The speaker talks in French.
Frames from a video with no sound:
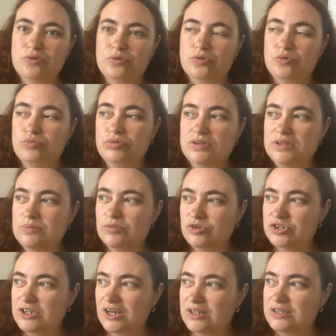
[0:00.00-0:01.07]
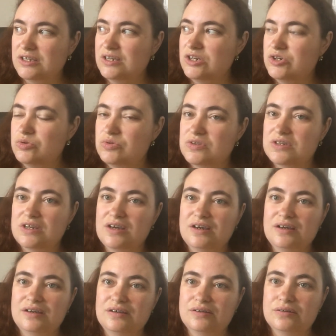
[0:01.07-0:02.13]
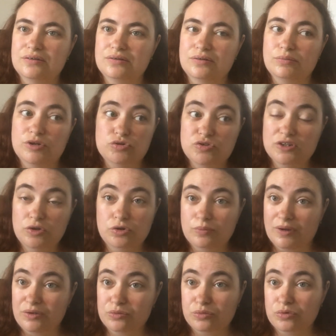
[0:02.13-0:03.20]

donc depuis dimanche dernier jusqu'à bah, jusqu'à demain.